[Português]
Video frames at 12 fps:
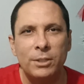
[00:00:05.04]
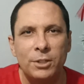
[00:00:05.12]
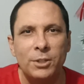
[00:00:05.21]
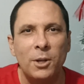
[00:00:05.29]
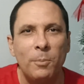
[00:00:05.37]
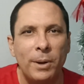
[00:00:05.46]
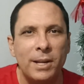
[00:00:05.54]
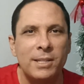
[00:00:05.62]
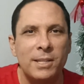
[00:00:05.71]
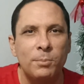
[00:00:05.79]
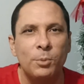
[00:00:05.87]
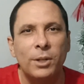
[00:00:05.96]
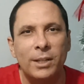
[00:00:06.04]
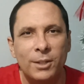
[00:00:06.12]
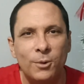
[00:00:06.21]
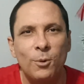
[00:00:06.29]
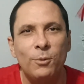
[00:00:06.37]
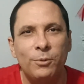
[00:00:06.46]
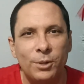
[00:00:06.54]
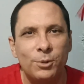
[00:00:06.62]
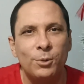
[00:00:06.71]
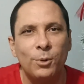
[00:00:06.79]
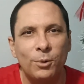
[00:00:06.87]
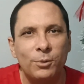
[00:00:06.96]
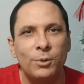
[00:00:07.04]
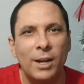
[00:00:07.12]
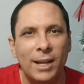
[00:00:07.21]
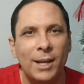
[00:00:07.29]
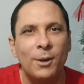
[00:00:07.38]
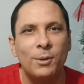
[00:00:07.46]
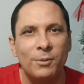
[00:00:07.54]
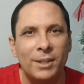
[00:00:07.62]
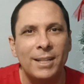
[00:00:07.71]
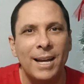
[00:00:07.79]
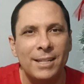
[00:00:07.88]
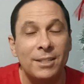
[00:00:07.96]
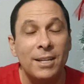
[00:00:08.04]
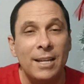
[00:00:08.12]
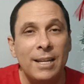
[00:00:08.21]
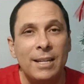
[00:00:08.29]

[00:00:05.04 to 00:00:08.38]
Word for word: a gente não aparecia por aqui com um vídeo novo no canal, na é verdade.